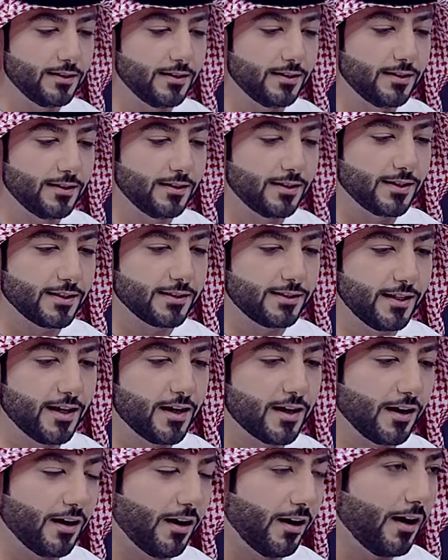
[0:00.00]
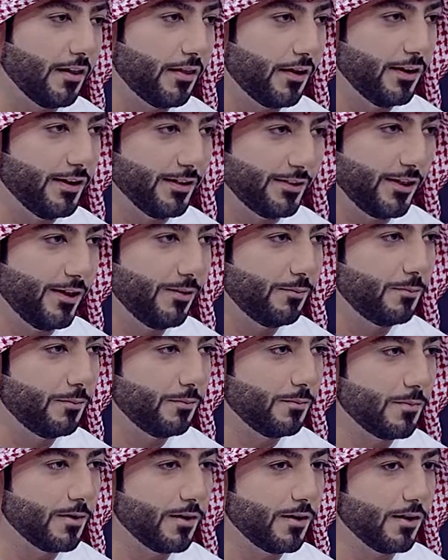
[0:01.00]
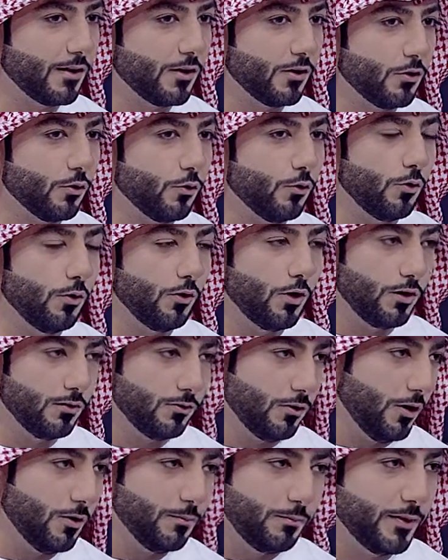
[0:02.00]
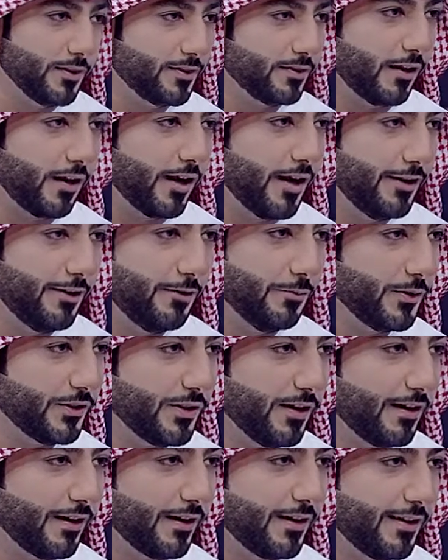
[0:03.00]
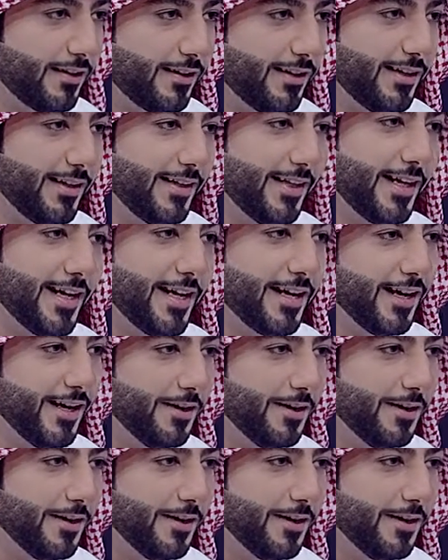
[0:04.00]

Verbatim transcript: آه، اختياري هذا الحساب هو حبي صراحه للمشاريع يعني جميل. يعني انا